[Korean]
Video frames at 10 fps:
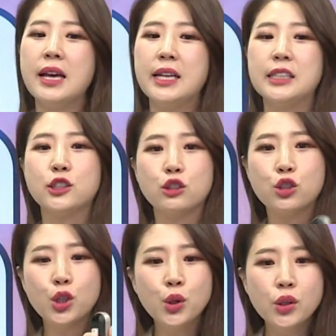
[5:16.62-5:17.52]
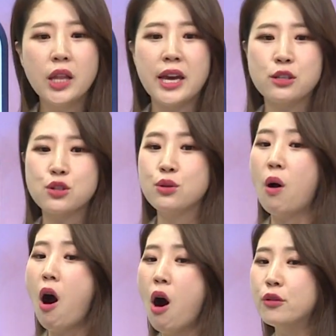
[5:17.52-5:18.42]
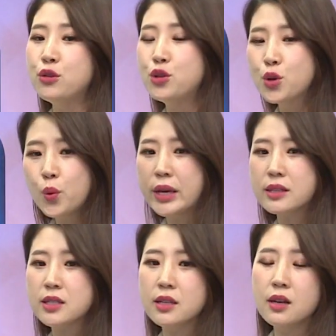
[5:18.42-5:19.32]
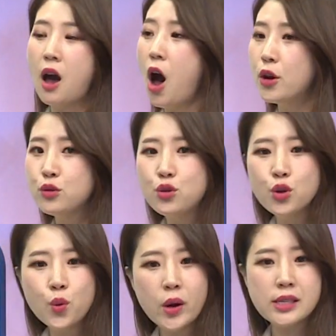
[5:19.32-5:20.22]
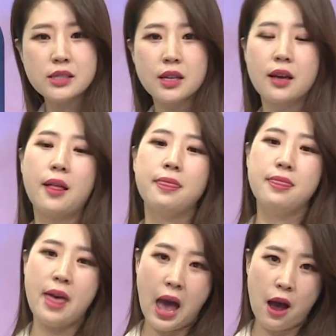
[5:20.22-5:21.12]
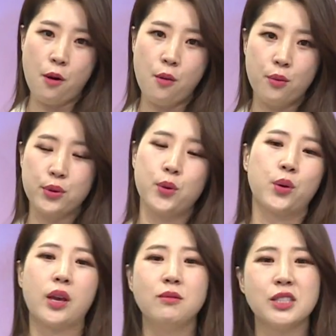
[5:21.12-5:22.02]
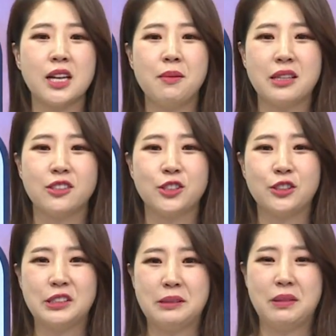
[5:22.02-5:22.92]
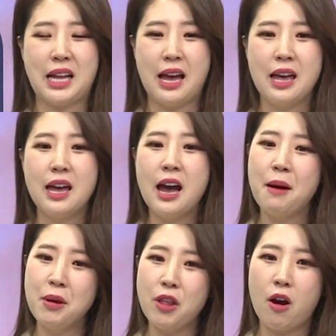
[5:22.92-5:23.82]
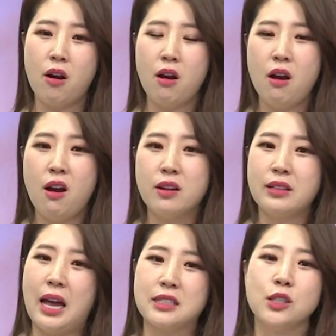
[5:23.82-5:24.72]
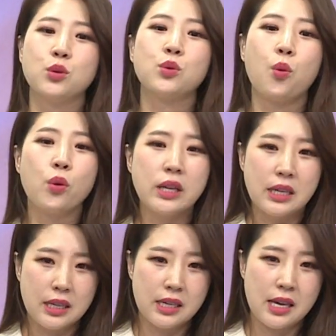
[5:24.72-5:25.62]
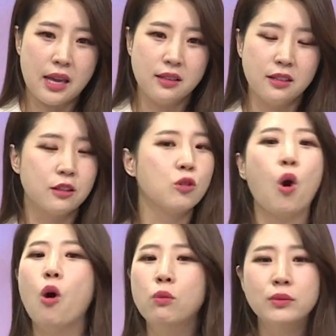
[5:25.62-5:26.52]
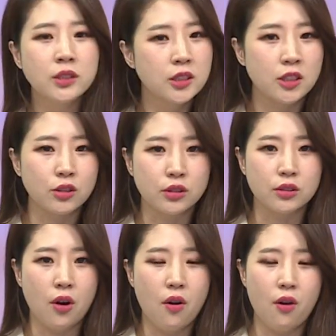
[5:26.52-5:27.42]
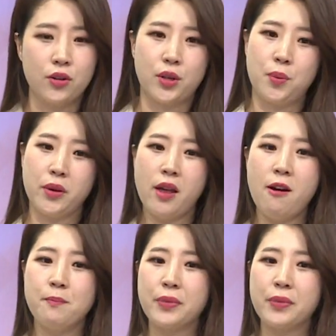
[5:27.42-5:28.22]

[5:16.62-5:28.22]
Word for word: it's too late to undo it, undo it now 이렇게 문장이 만들어질 수 있습니다. 한 번 더 다시 돌이키기에는 너무 늦었어. 어떻게 표현해요?